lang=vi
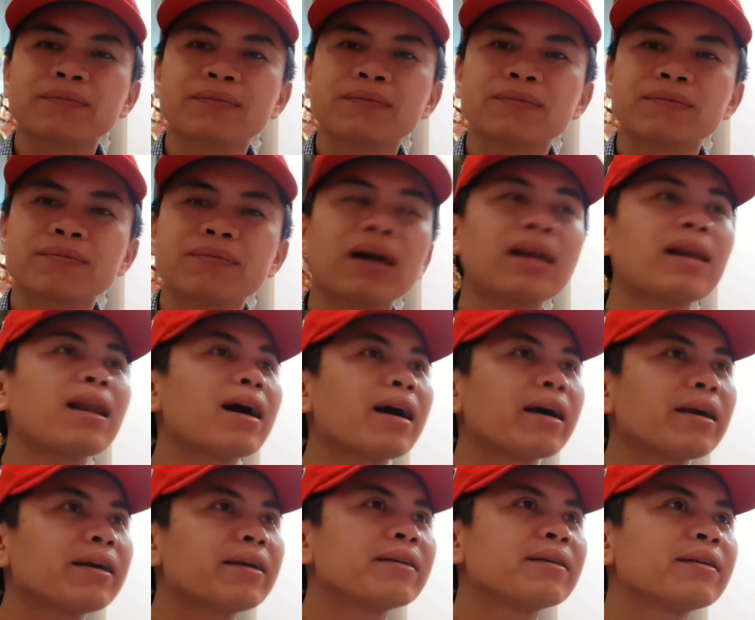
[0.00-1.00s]
bán
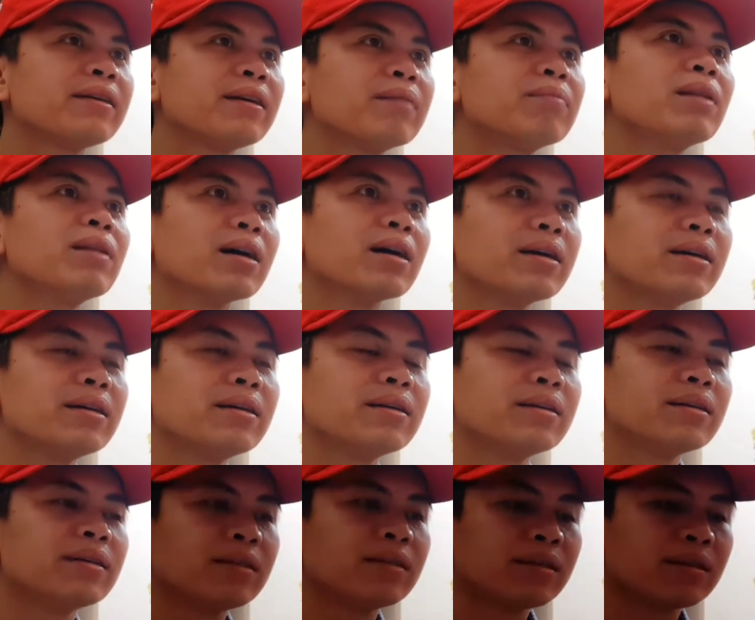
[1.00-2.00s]
lại kiếm lời
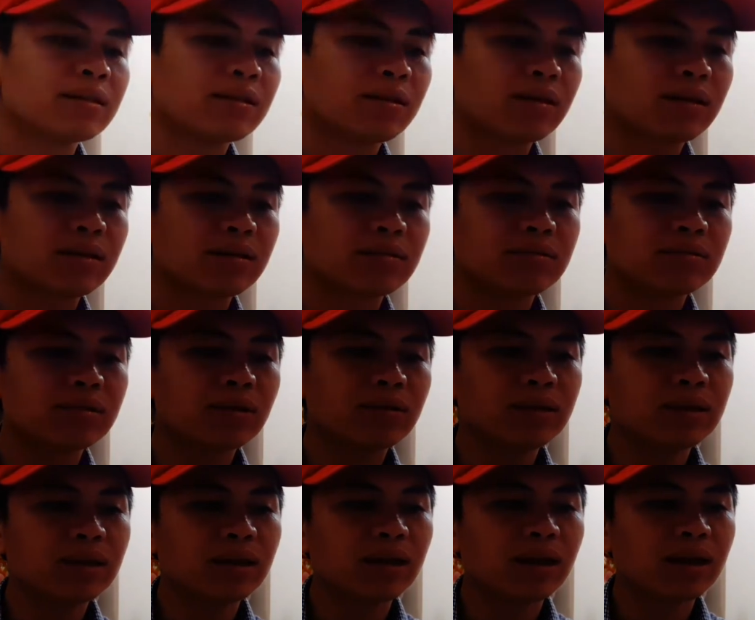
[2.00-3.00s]
hoặc cũng
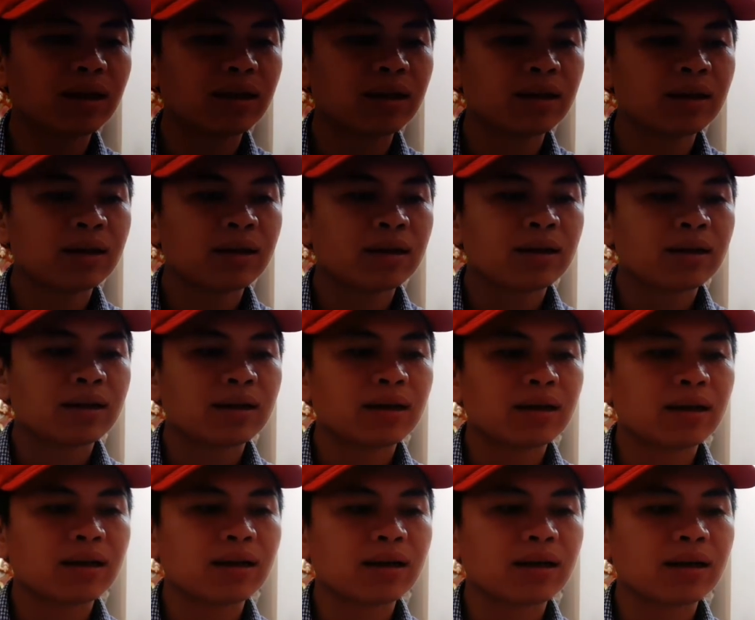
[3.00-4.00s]
giống như là
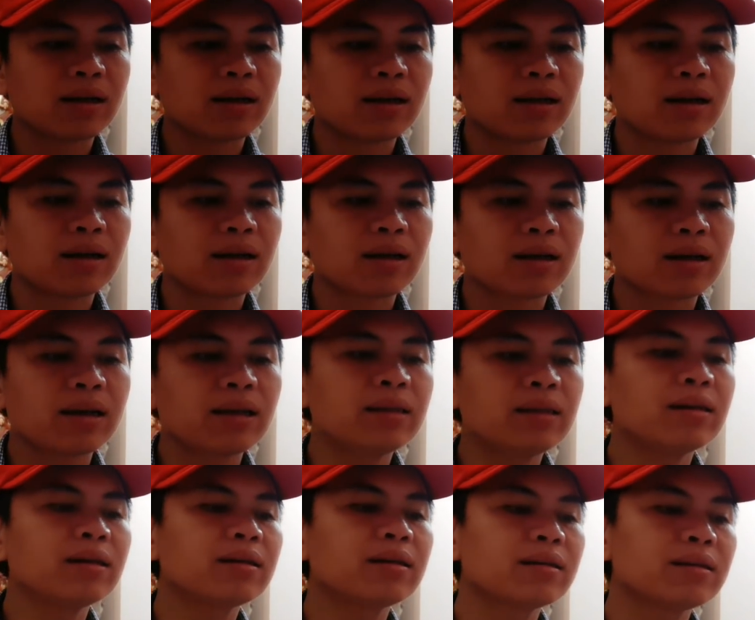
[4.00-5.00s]
là là, là, là kiến
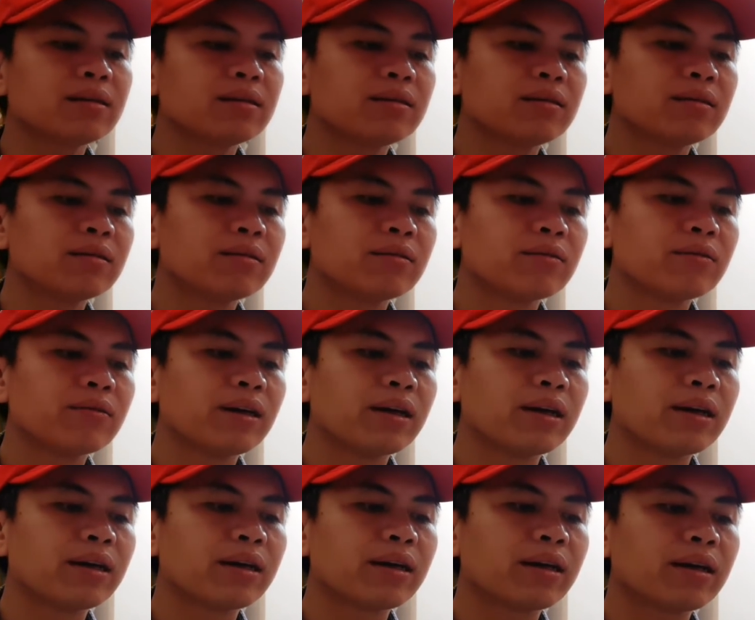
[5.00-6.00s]
thức
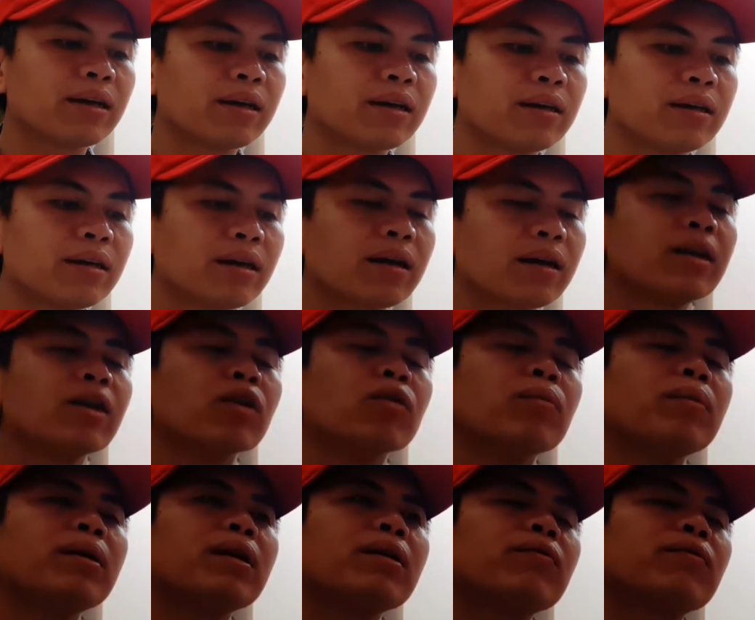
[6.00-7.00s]
về cái, cái
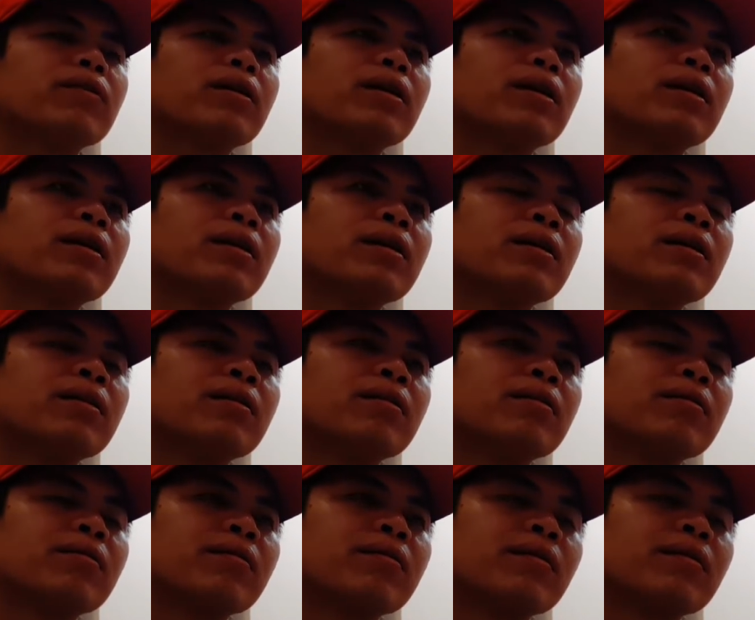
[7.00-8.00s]
hiểu biết về
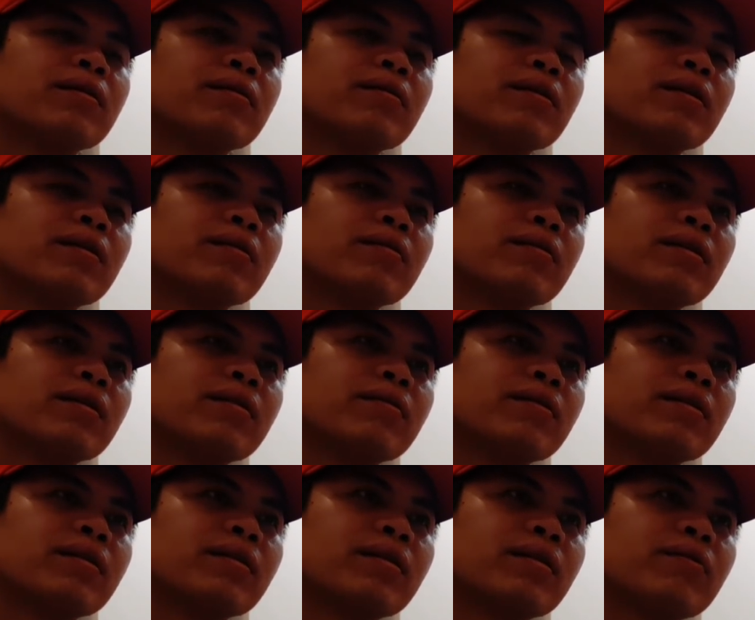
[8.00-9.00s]
về về
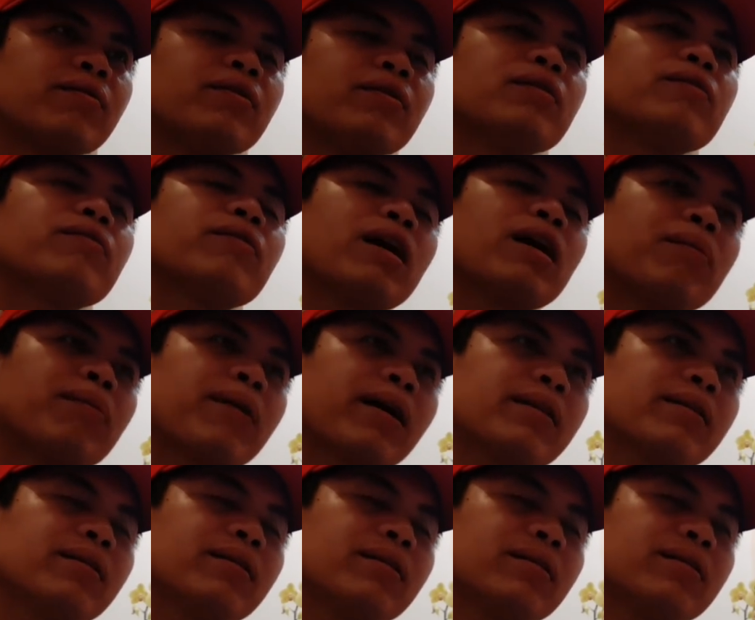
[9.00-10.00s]
về cái phương pháp
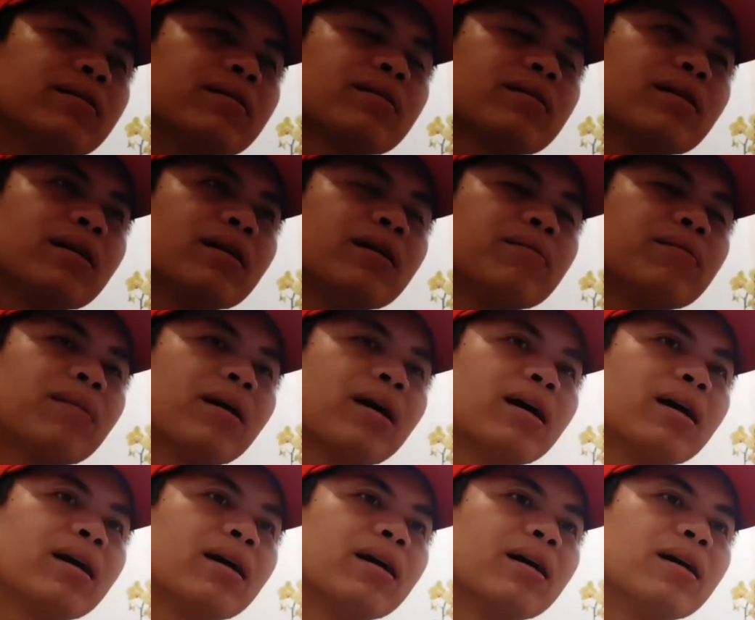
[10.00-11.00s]
cách thức để
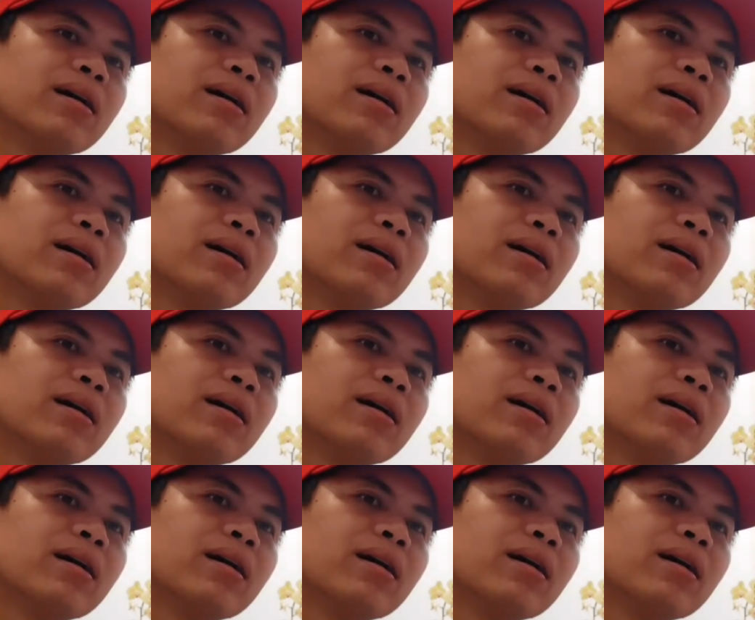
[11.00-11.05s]
mà